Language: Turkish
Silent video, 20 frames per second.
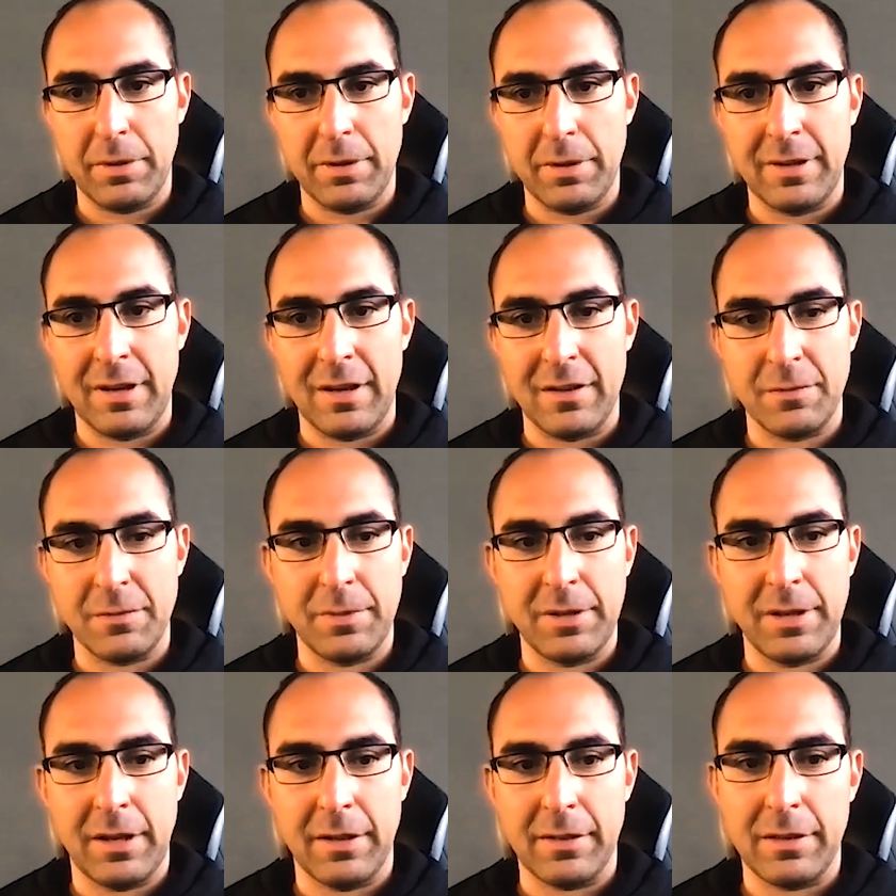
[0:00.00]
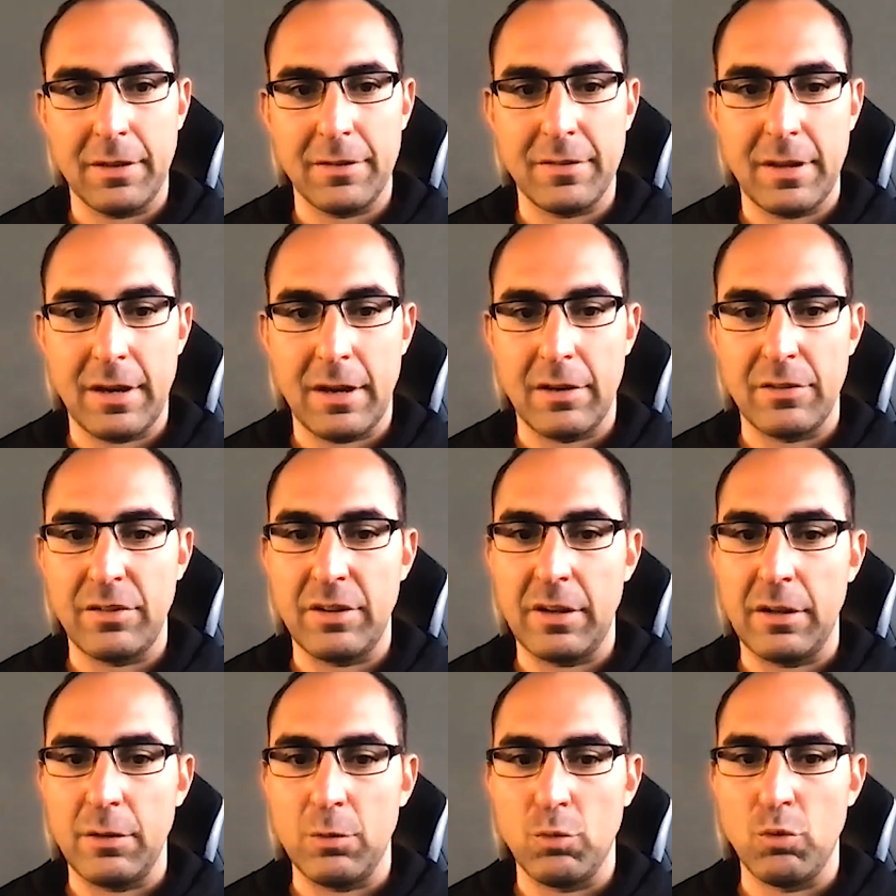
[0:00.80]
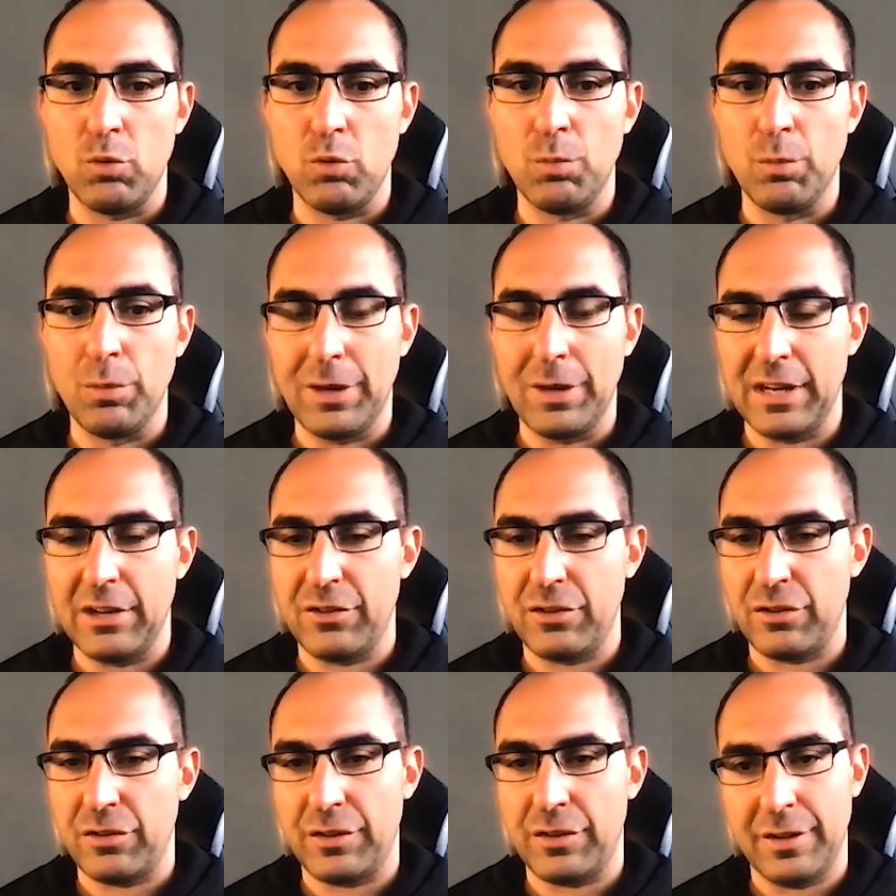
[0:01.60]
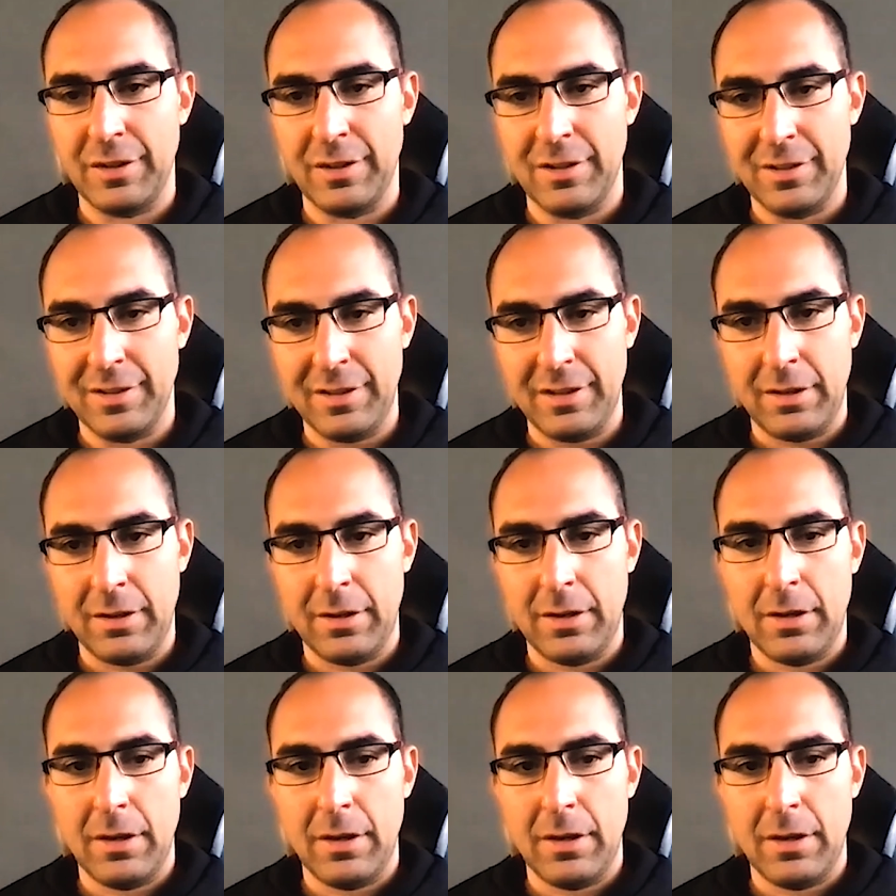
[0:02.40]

bir tazminatla sadece durum geçiştirildi.